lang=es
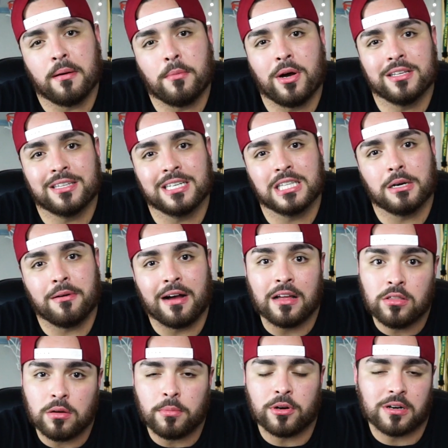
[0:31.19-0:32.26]
vamos a estar
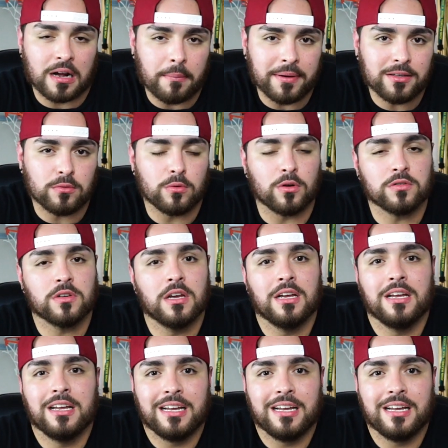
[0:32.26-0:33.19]
trabajando por capítulos